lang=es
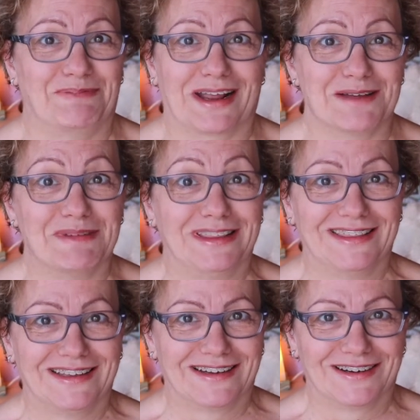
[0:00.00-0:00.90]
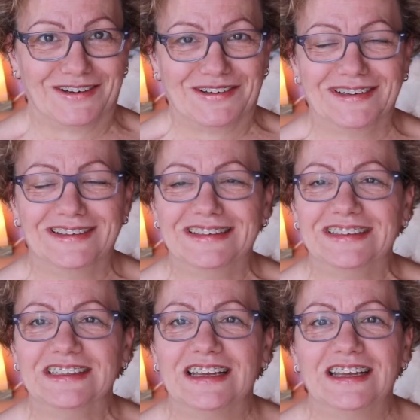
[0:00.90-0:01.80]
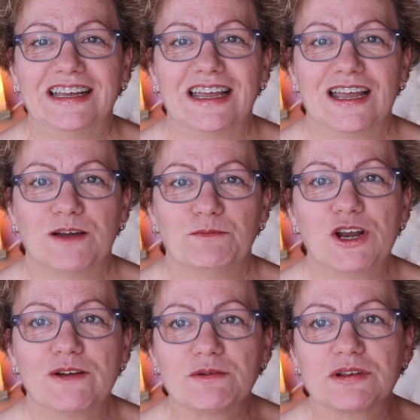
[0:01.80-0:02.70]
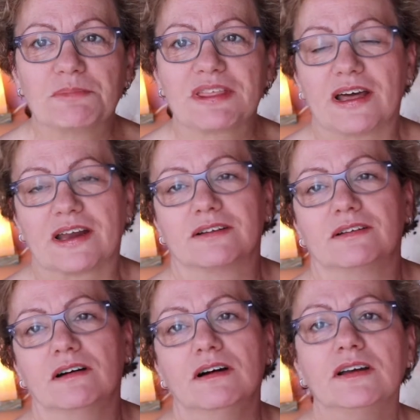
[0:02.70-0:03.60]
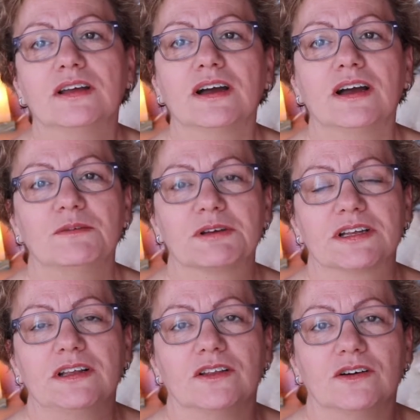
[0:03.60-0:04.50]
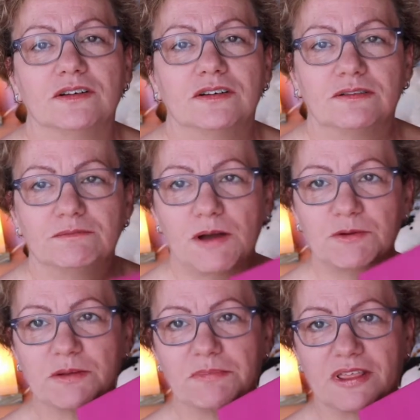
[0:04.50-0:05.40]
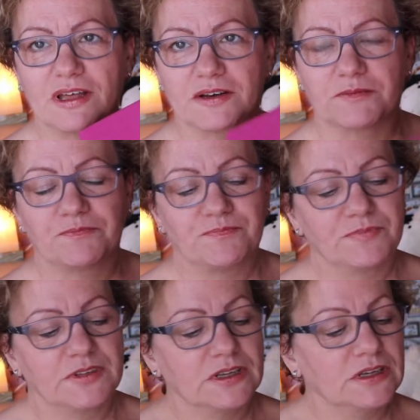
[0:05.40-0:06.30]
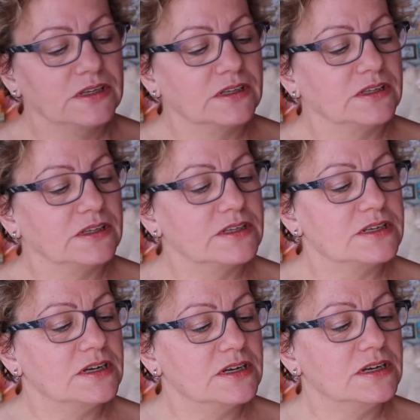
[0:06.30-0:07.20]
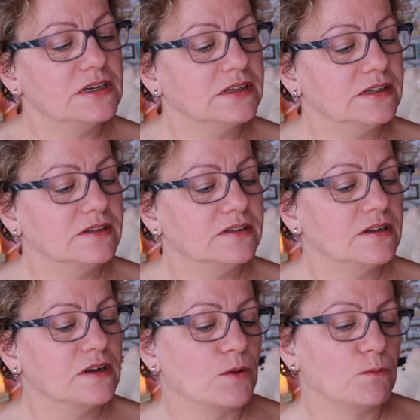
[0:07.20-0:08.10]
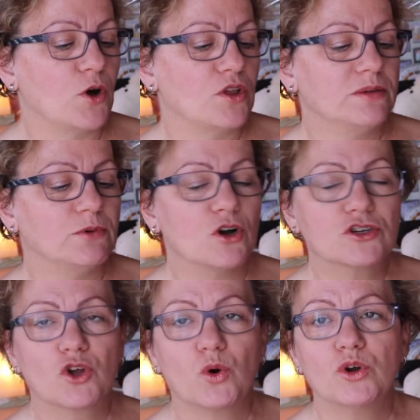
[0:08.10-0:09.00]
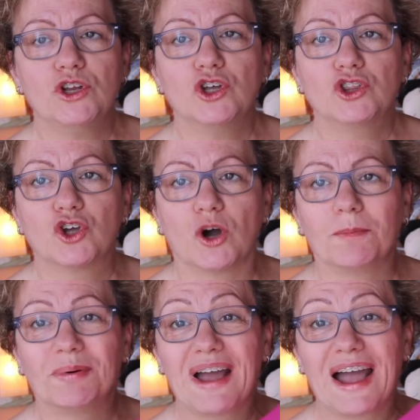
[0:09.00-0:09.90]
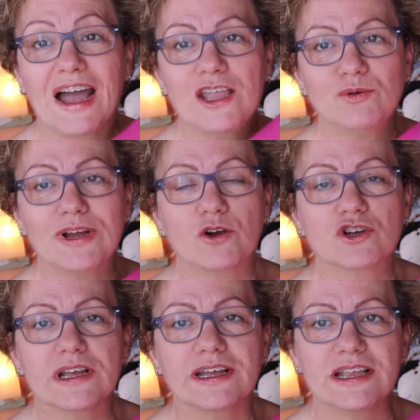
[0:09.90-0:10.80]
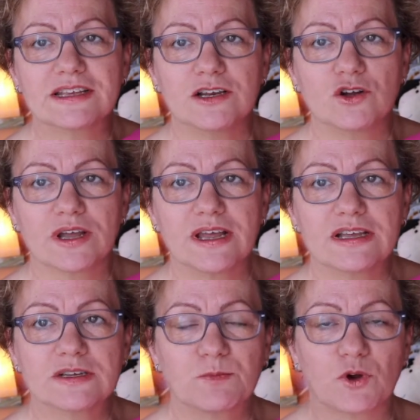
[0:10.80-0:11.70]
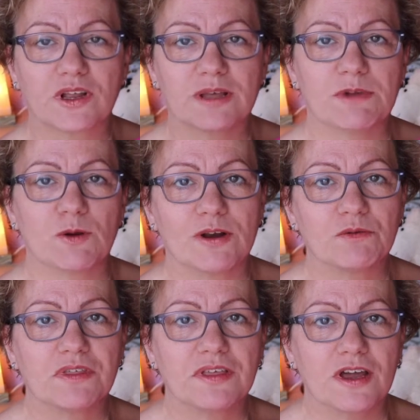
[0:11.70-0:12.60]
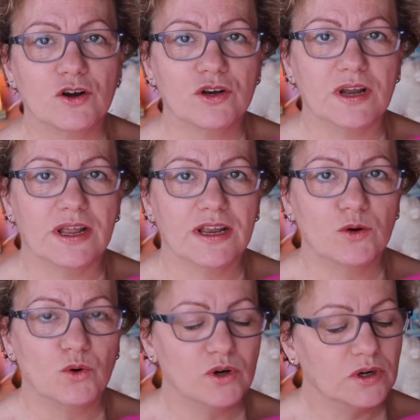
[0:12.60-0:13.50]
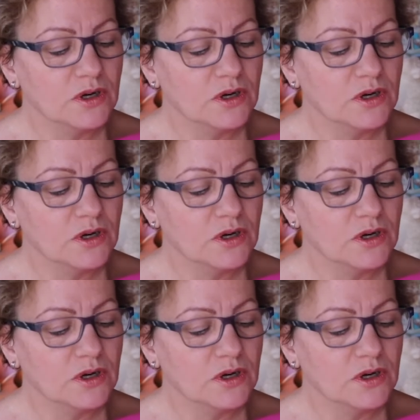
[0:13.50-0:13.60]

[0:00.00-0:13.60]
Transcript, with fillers: para qué mentir, ¿no? Bueno, vamos a empezar. ¡Ay, qué gallo me ha salido! Vamos a empezar. ¡Tachán! Bodybox Junio Top. Hay una cosa que ya sé lo que es porque me lo anunciaron en un